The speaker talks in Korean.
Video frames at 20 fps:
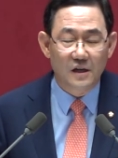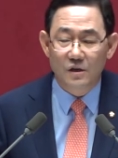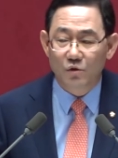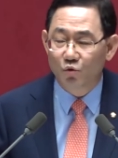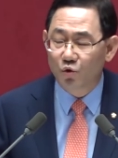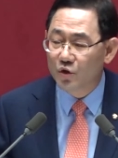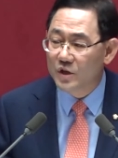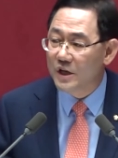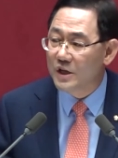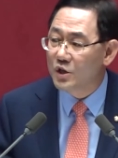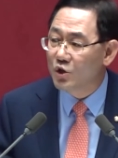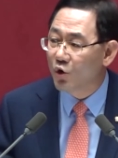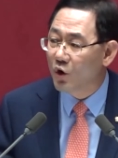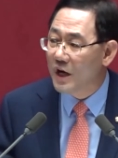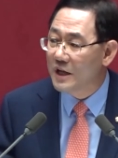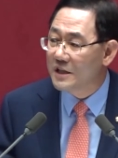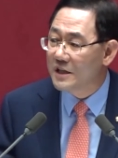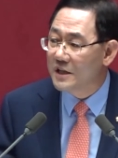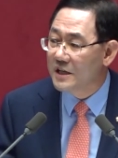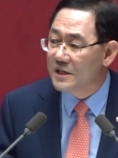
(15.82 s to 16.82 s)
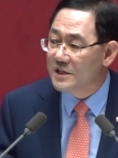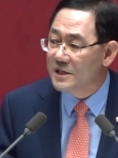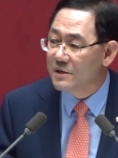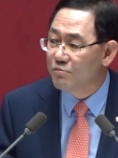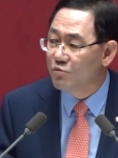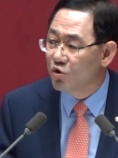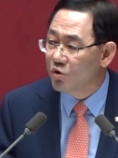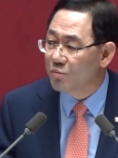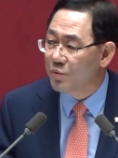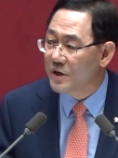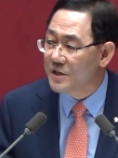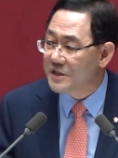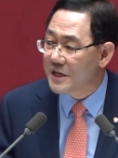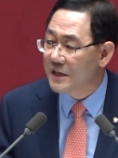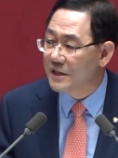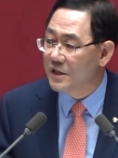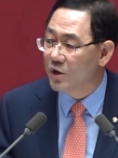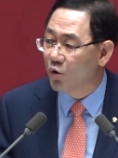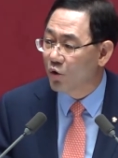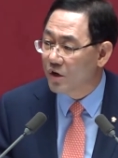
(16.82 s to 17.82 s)
9년 동안
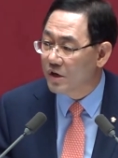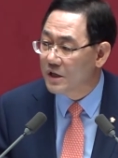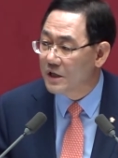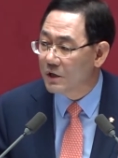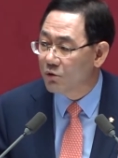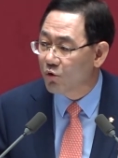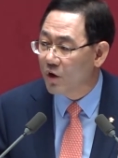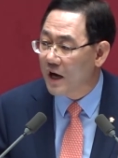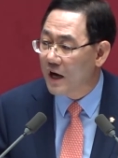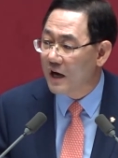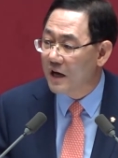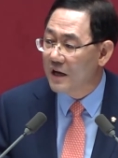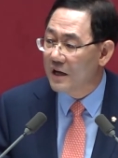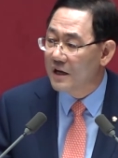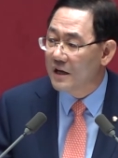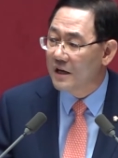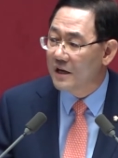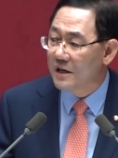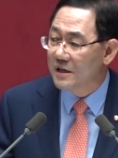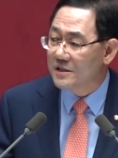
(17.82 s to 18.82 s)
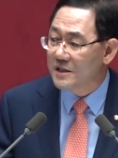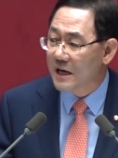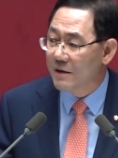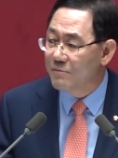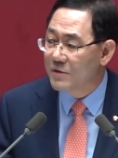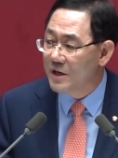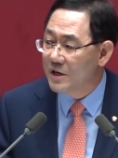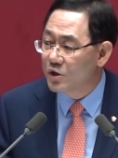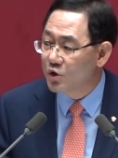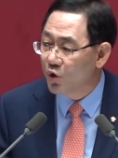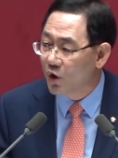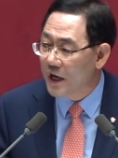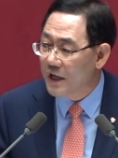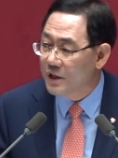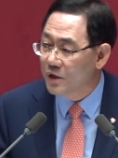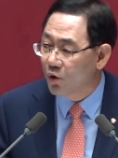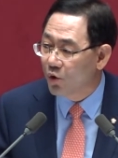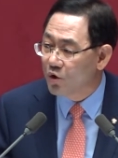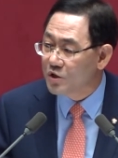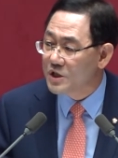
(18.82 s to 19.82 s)
26% 오른 것과 3년 동안
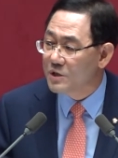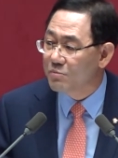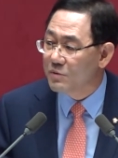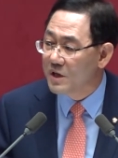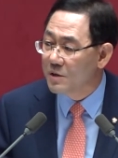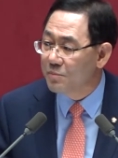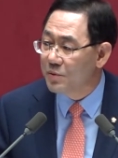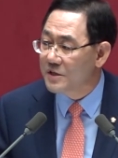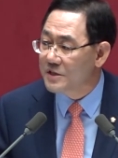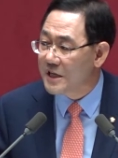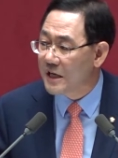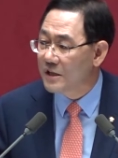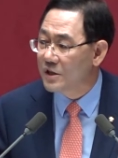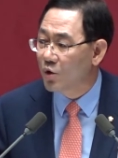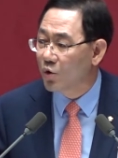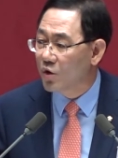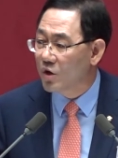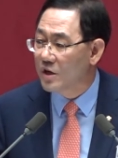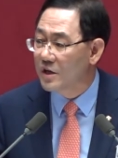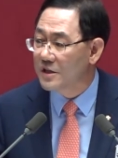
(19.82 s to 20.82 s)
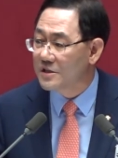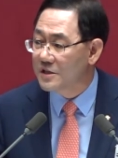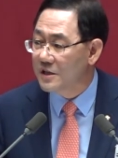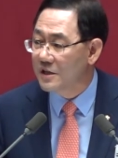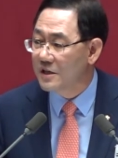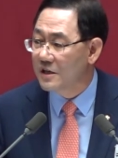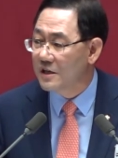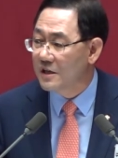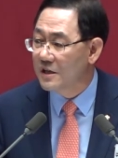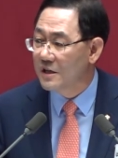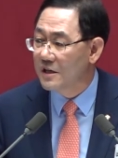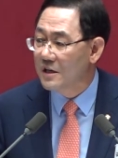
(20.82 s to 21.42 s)
52% 오른 것을